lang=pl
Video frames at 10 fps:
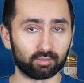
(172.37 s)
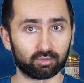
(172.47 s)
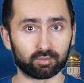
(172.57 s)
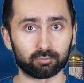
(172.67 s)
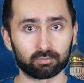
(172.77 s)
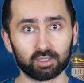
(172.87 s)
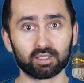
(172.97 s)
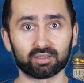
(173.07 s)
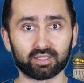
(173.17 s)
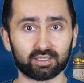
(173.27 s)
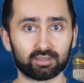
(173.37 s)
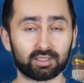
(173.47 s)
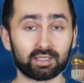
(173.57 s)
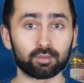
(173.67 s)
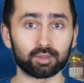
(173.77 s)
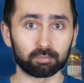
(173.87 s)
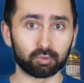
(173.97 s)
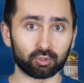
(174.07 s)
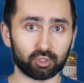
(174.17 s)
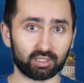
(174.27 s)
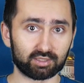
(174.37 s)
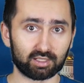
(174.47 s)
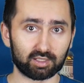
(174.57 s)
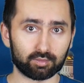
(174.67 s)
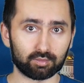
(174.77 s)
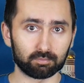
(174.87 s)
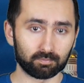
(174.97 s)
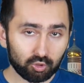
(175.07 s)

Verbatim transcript: to są tereny gęsto porośnięte lasem.